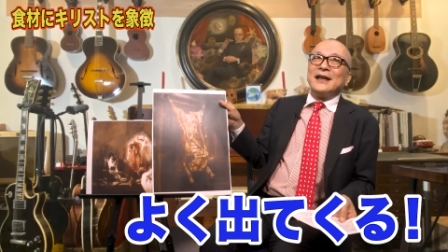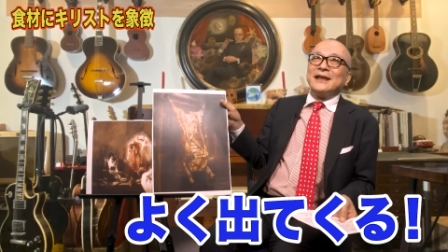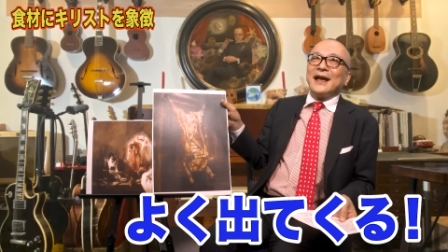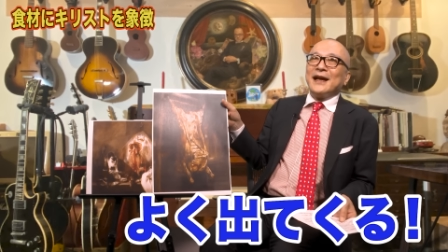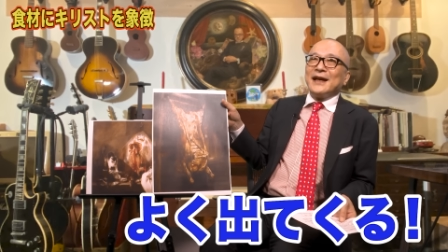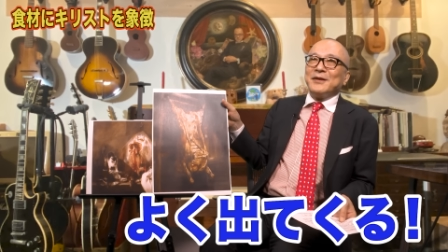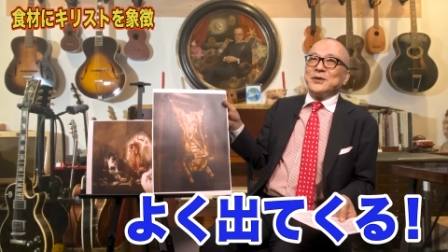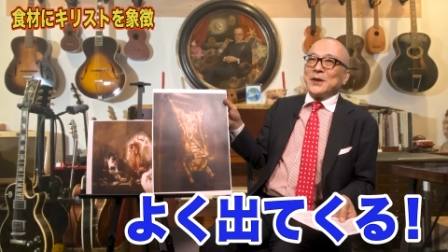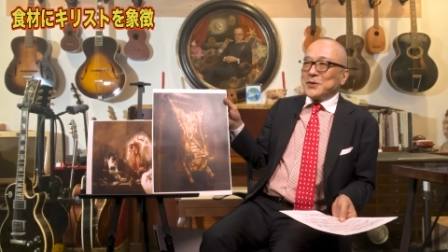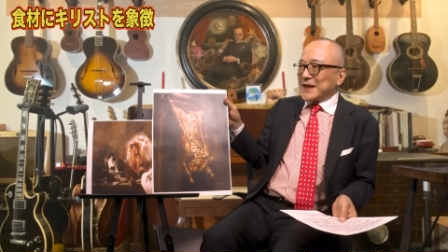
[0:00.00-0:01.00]
で
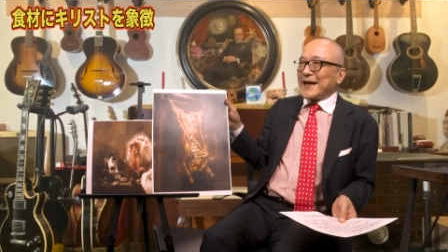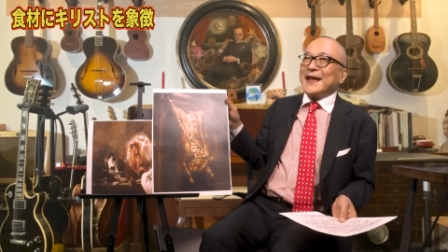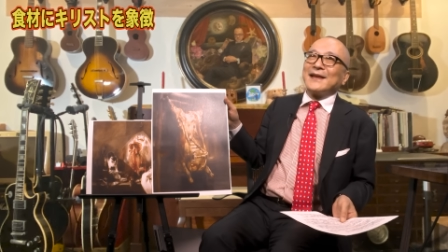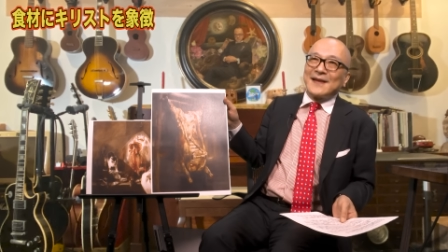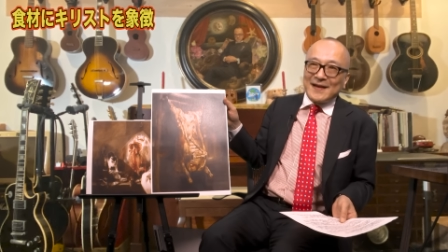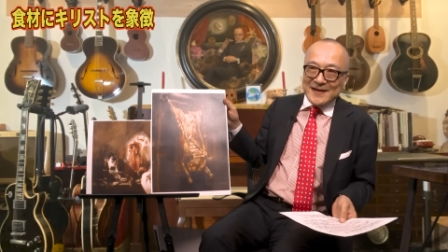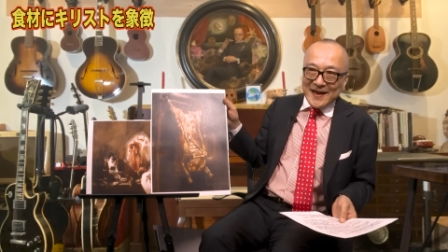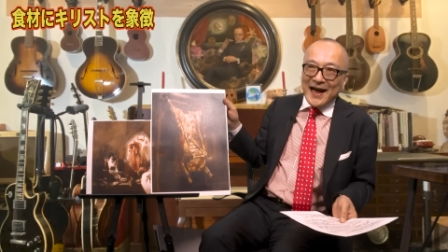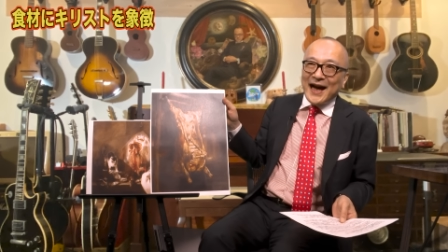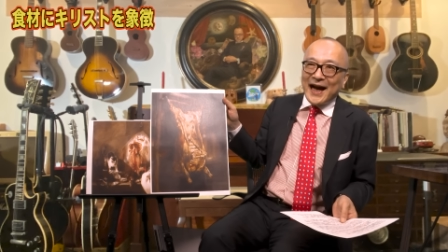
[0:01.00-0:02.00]
うさぎだったり
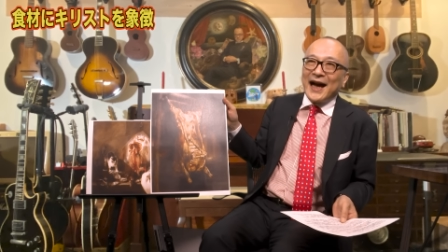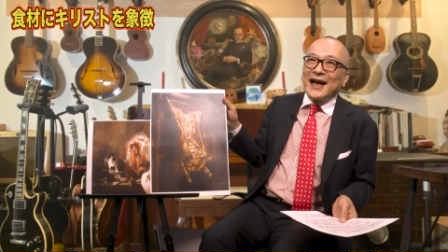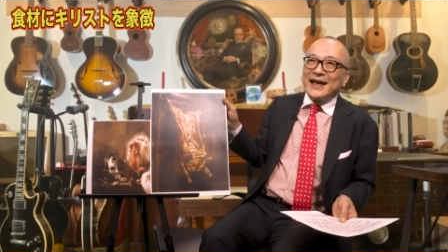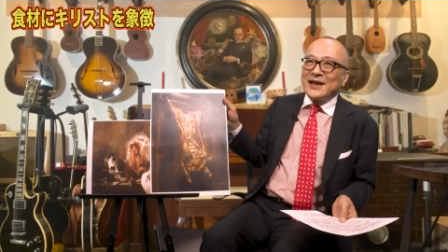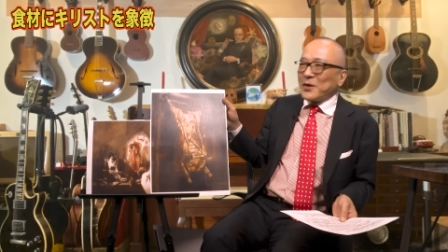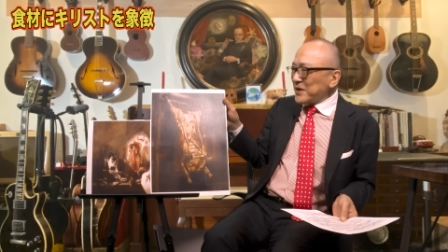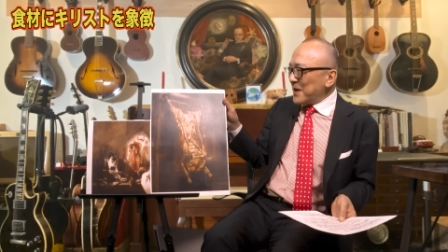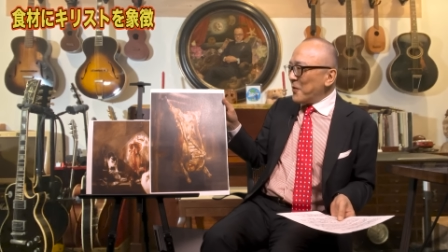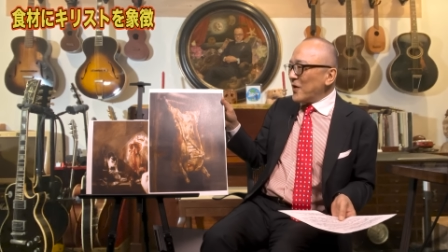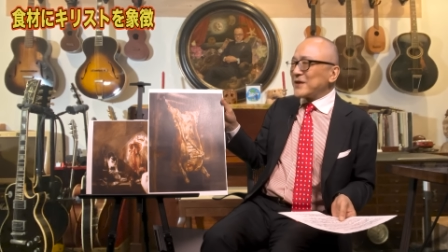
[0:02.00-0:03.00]
さいろん
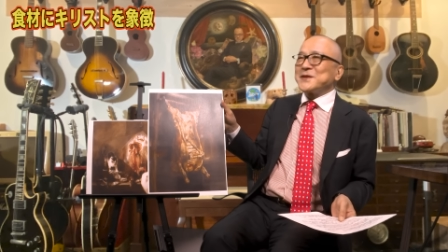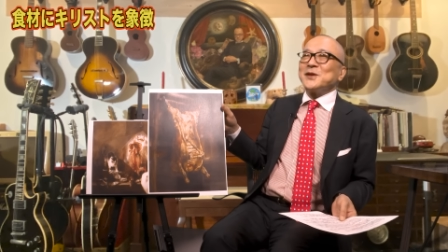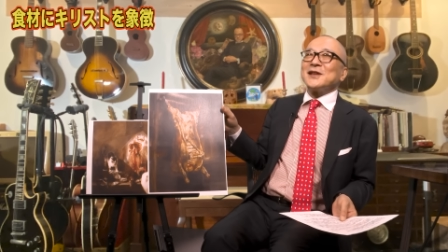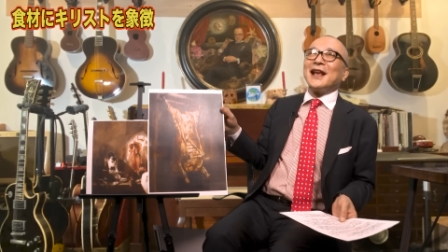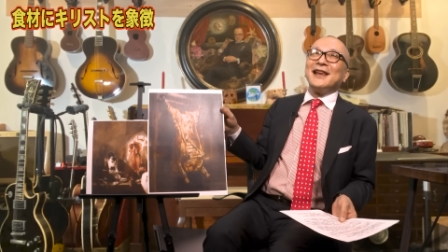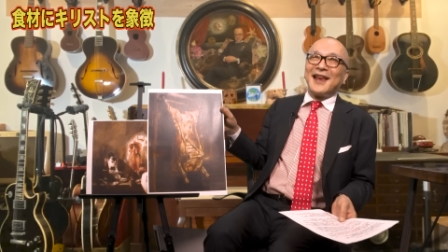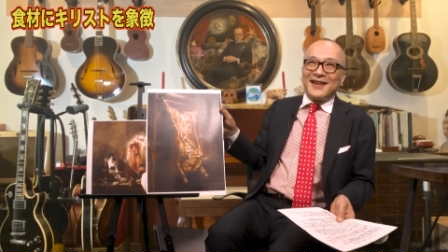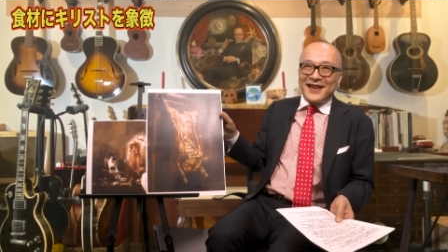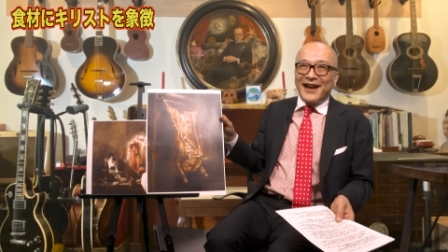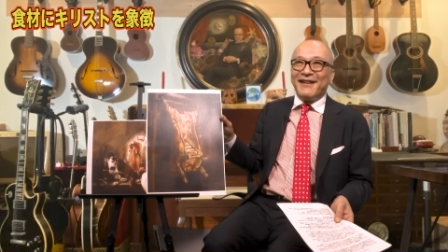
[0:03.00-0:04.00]
なもんが吊るされて
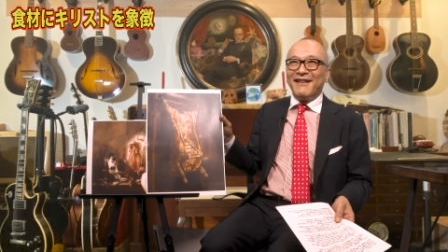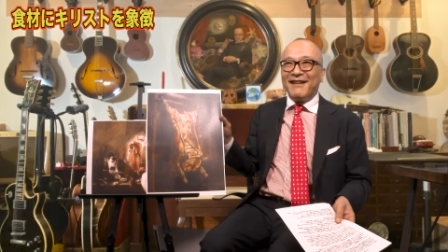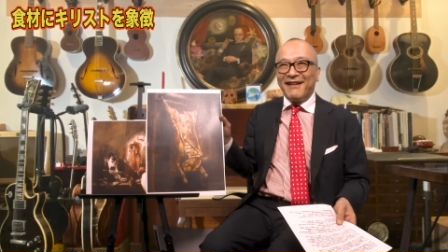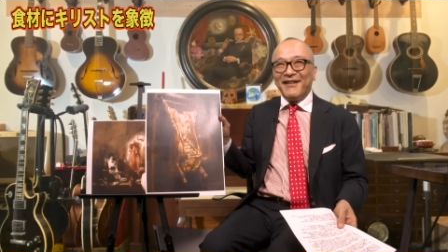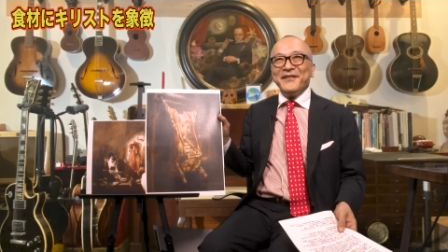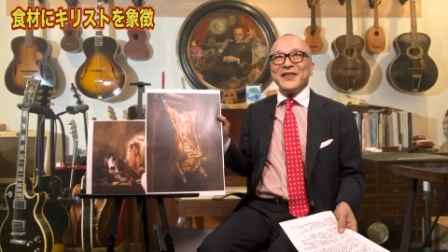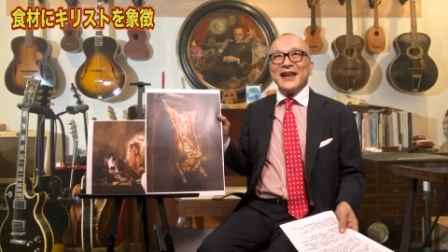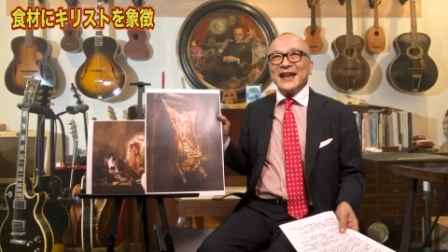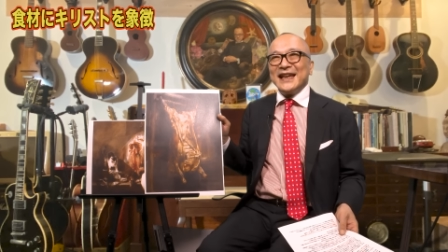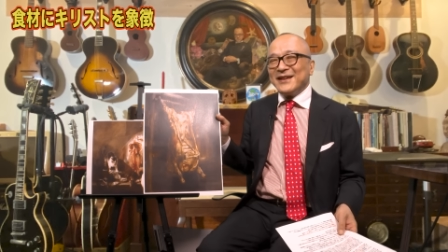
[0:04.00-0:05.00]
んだよ。
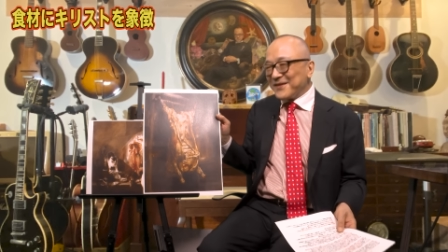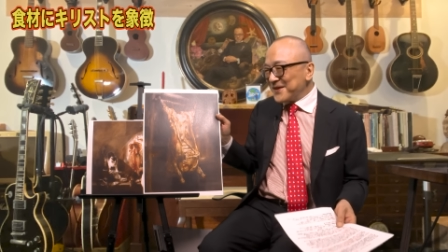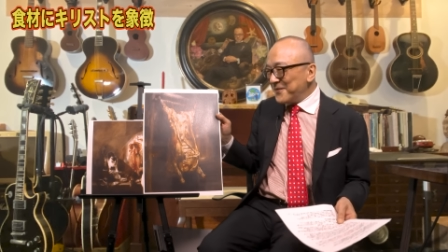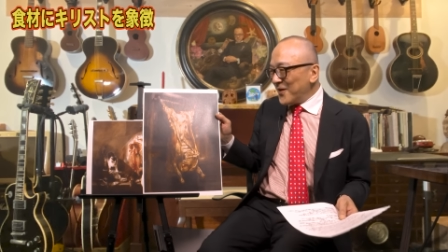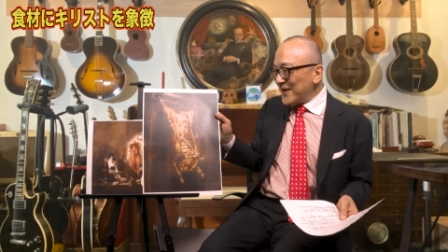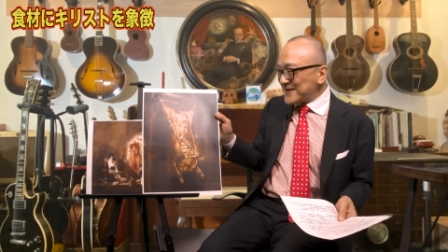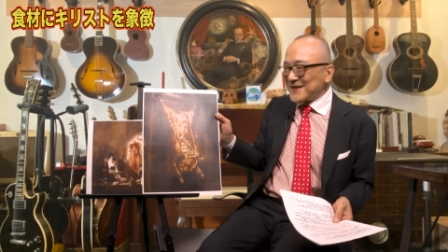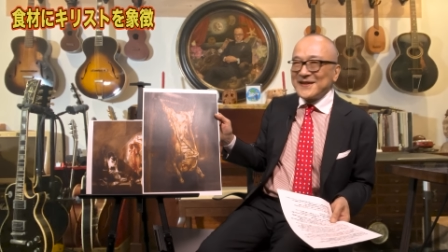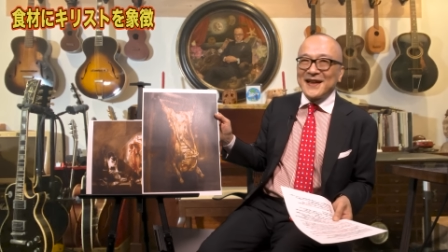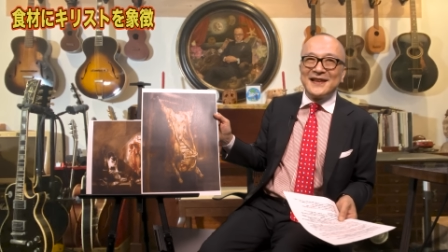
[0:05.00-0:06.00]
いろんなもんが
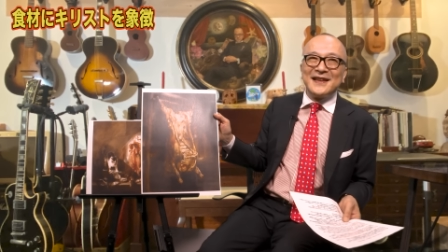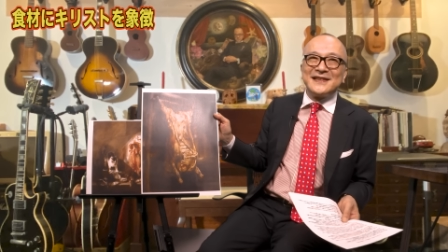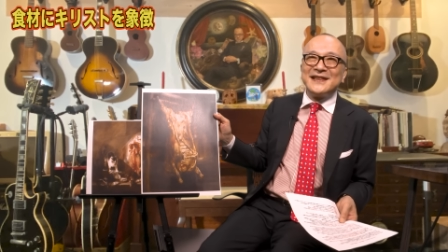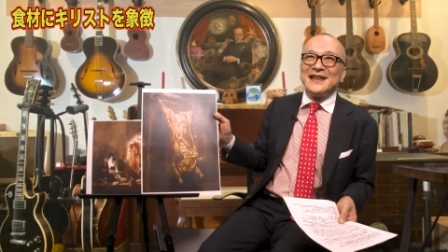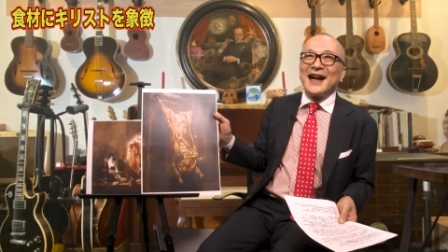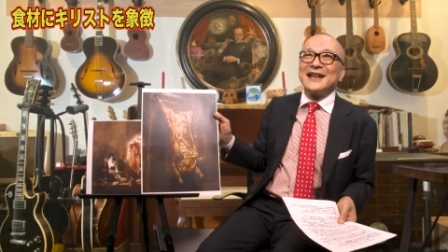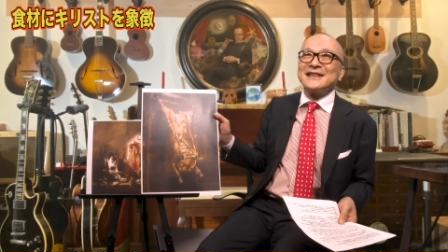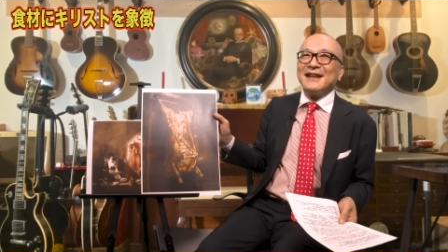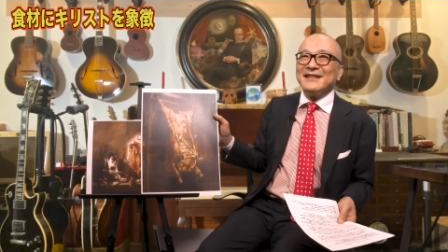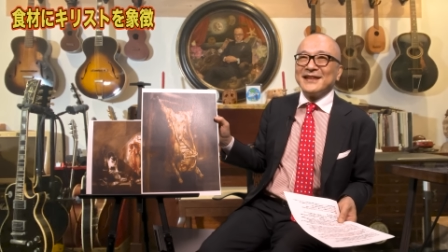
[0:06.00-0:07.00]
吊るされて血流
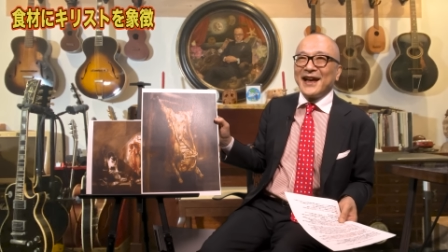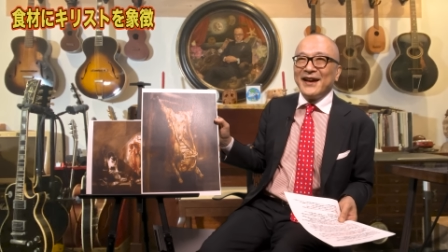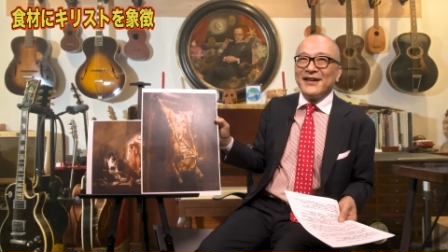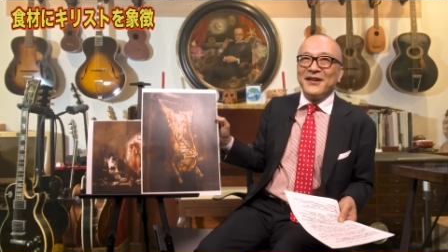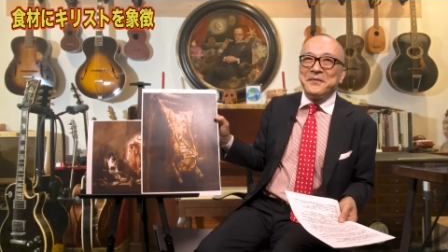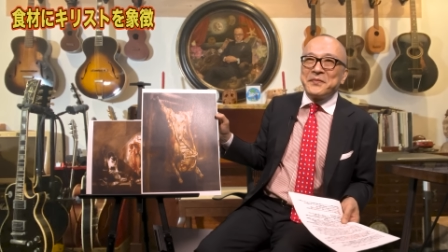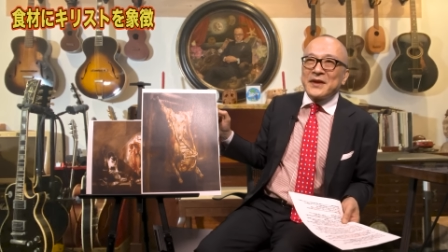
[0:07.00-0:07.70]
してるんだよ。